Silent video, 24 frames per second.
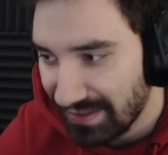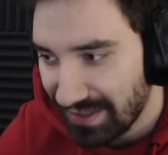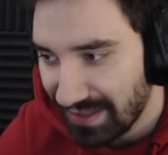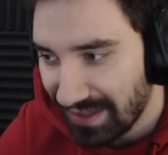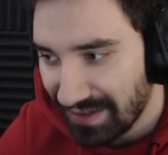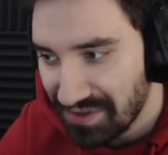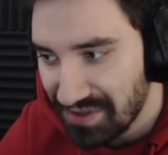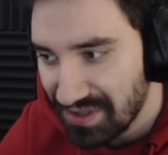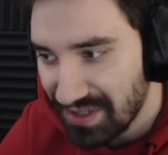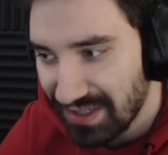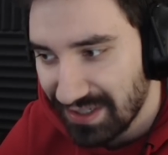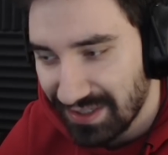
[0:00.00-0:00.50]

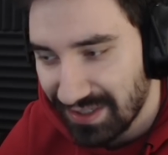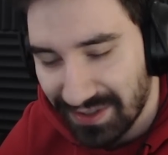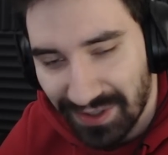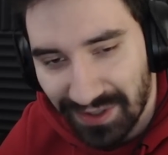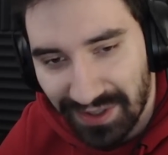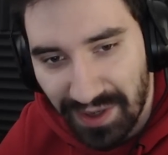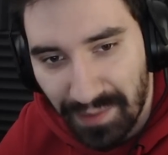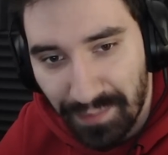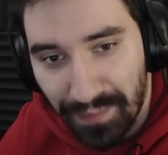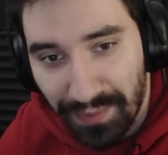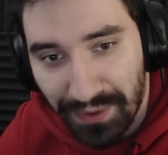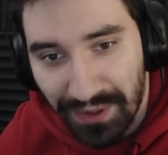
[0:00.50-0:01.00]
Także
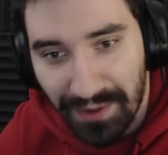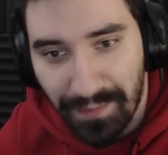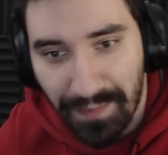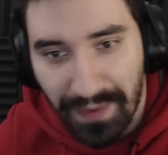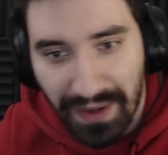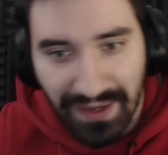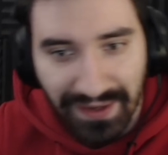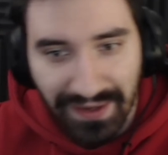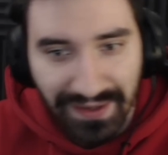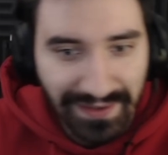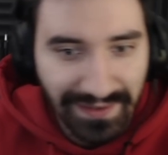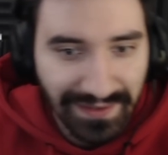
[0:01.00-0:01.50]
trochę
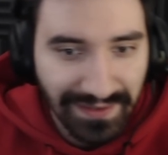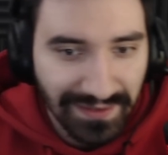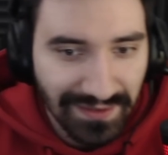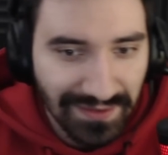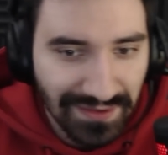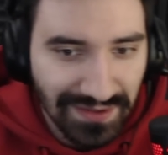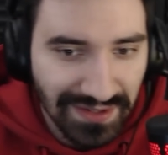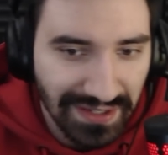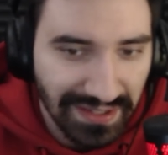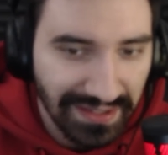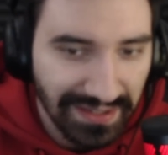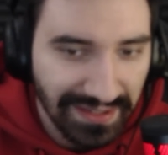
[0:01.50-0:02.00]
porypane,
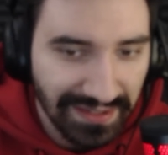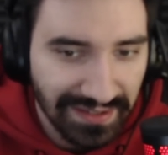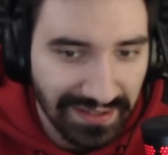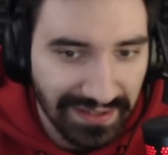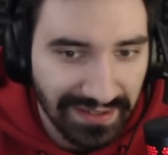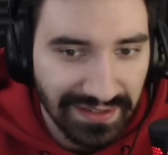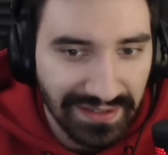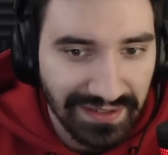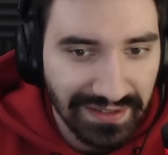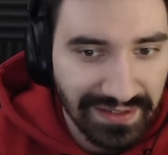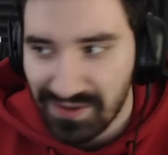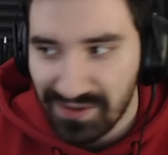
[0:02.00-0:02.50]

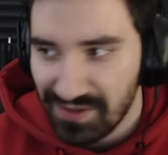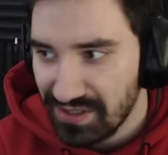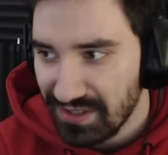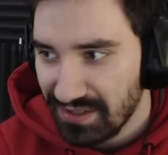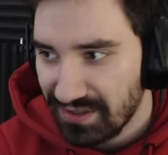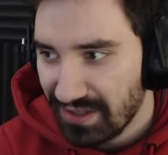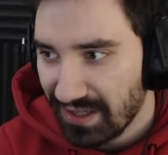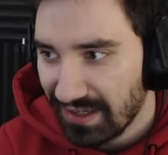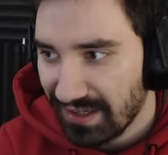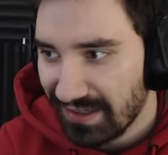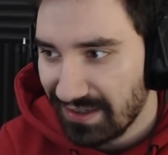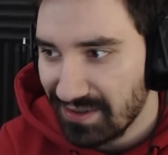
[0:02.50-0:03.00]
że, że
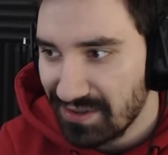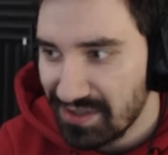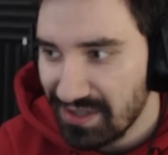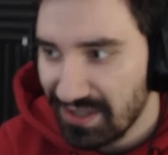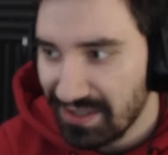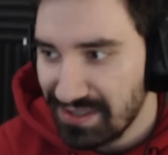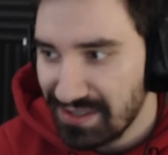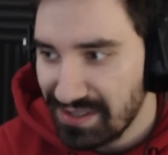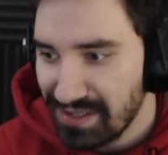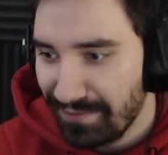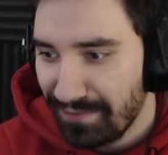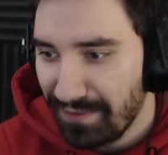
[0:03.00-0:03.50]
takie
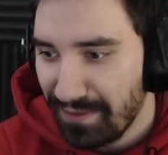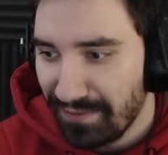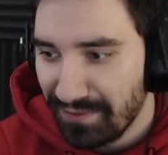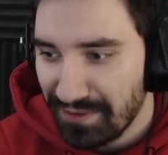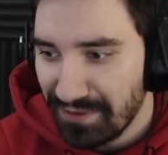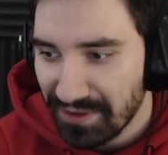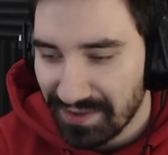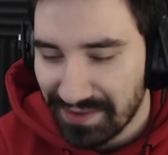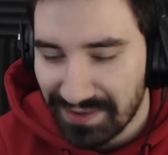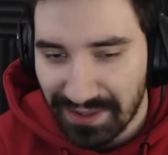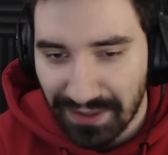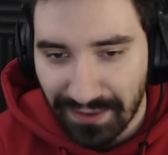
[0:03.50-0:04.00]
rzeczy
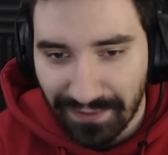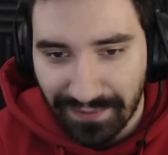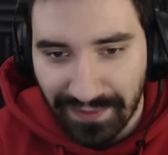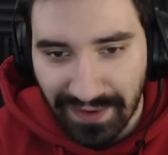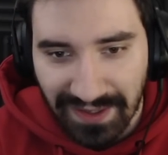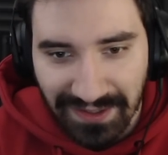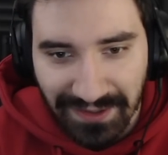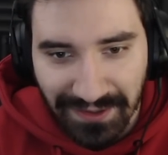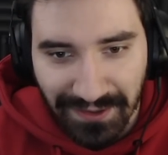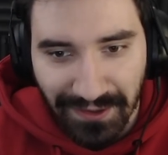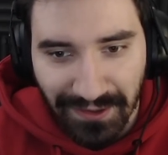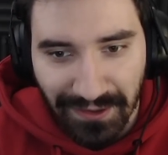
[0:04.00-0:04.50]

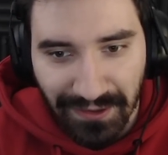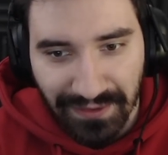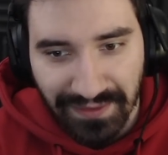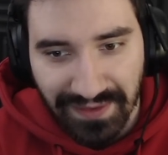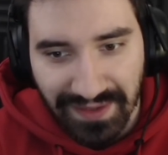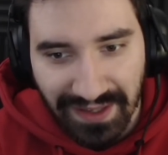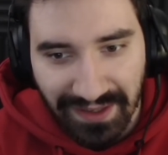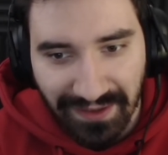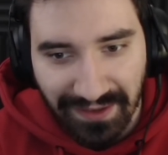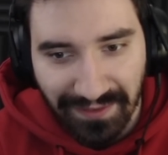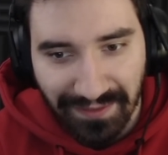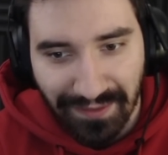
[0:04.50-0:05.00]
wywnioskowali
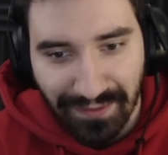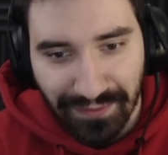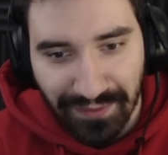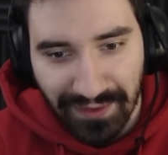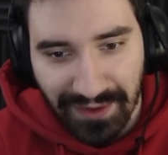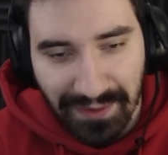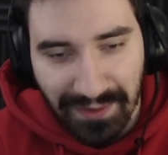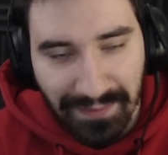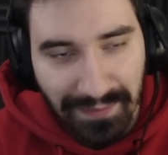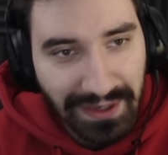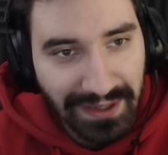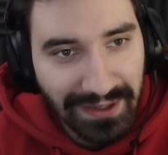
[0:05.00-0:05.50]
oglądając
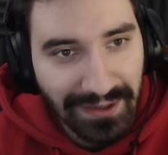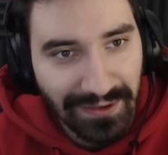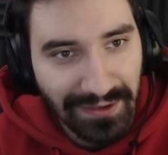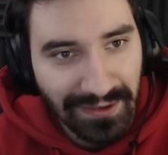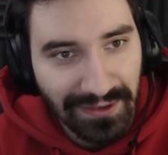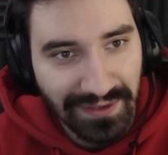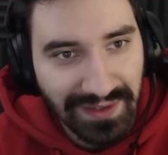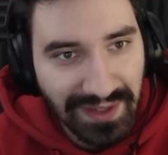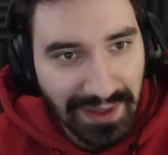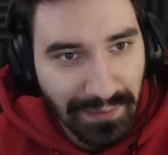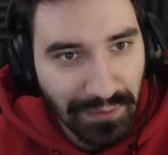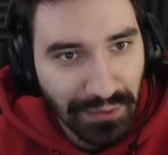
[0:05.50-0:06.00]
film, jak
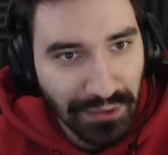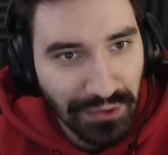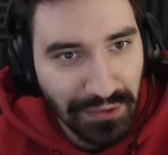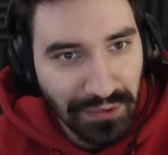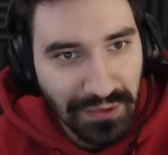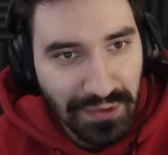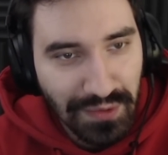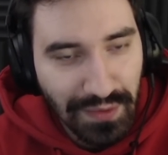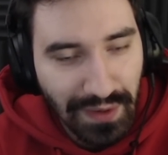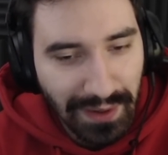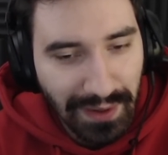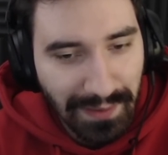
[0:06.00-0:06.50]
oglądam
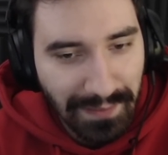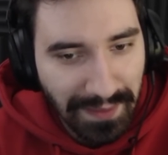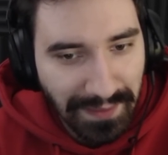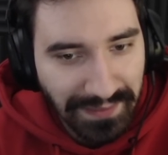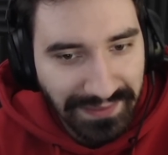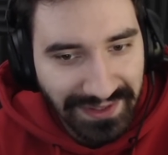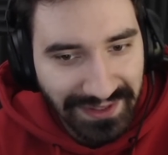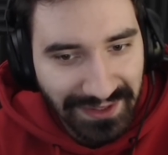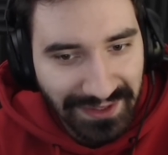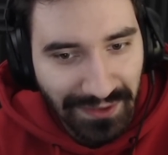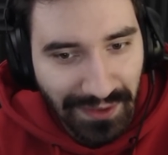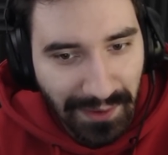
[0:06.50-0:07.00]
Unusual
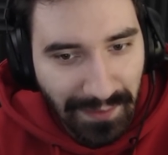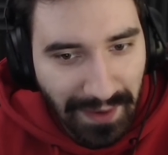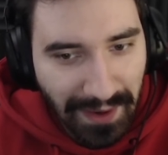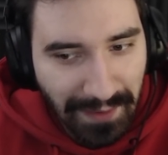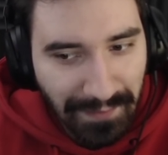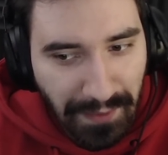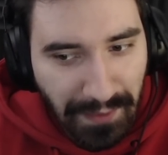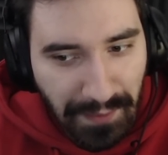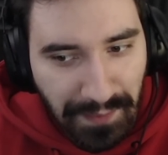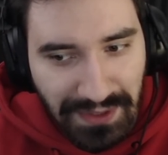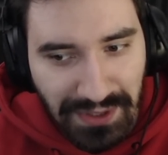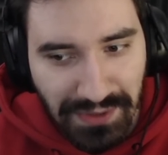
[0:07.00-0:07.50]
Memes, który mają
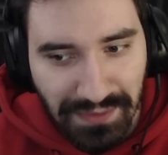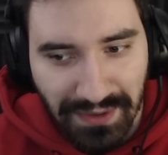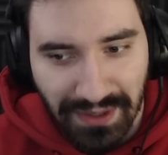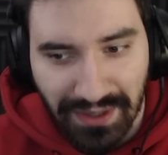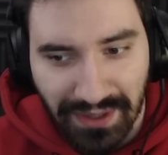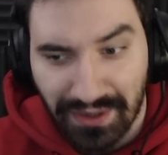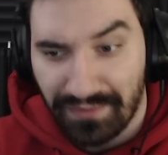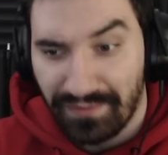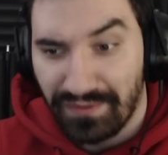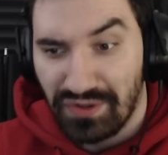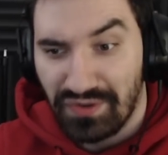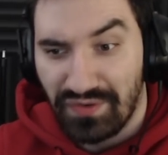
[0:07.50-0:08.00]
po 5
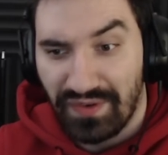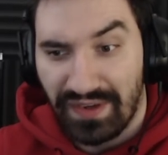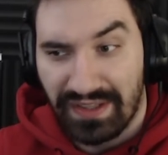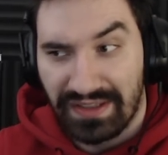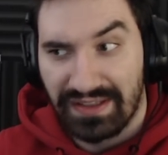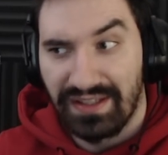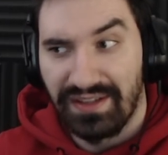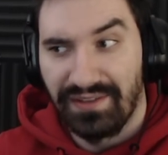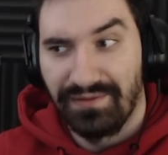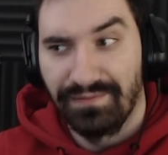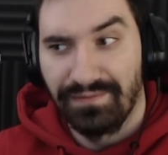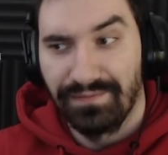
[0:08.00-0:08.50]
milionów
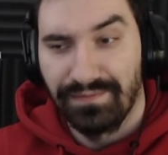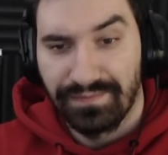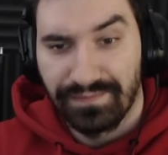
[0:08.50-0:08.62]
wyświetleń.